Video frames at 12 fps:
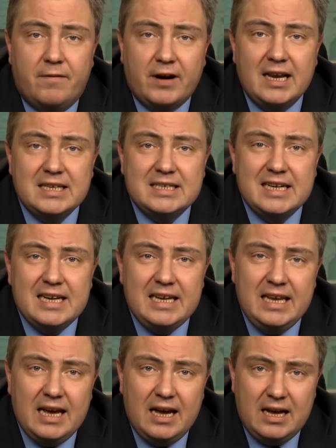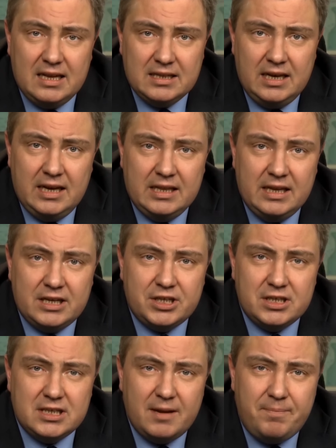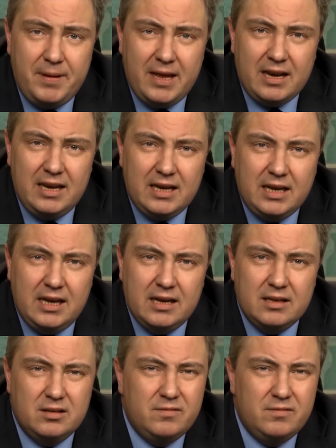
Франция и Англия, наши соперники,